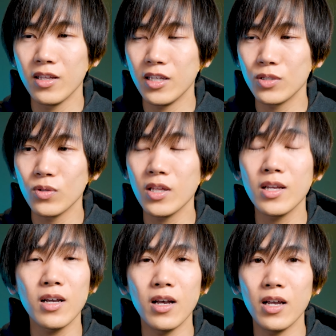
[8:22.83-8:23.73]
でそんな
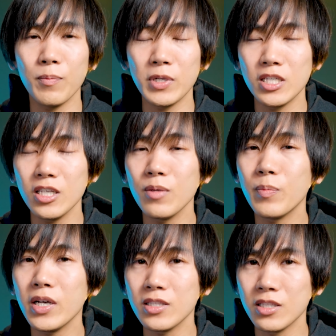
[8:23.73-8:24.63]
中、まあ、新規
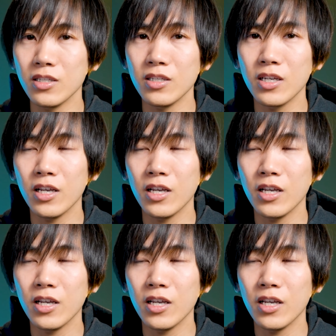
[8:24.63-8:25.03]
パーツ